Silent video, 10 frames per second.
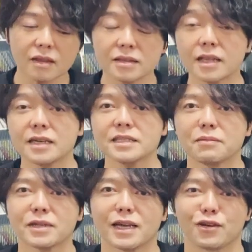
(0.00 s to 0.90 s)
何
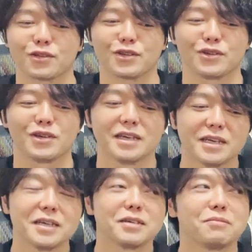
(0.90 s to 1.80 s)
様だよっていう
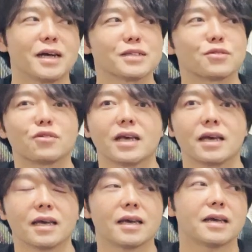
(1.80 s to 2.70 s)
まあその
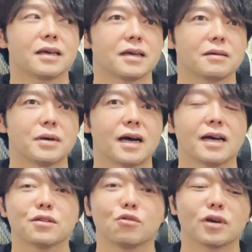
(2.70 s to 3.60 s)
ね、えー、まあ、
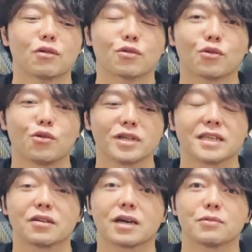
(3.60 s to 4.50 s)
反動がこの声に
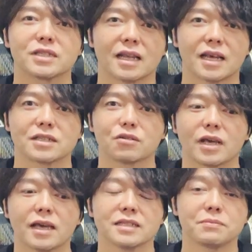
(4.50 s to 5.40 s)
来てるかもしれないですけど
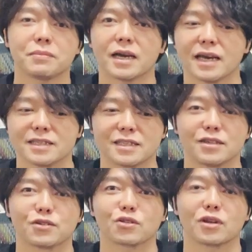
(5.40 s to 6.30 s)
ねしっぺ返しっ
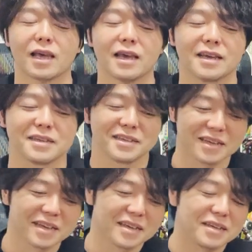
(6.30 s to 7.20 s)
ていうことでね
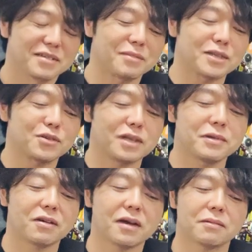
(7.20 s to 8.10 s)
まあそういった意
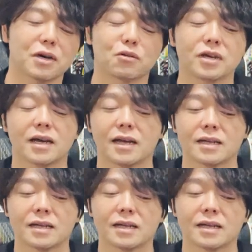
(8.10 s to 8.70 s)
味では、まあ、これが